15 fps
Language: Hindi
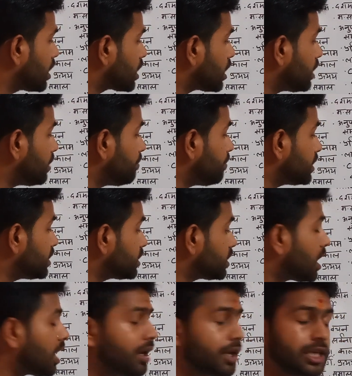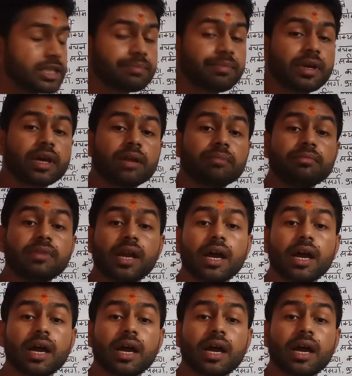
कर्मबद्धता इसमें कर्म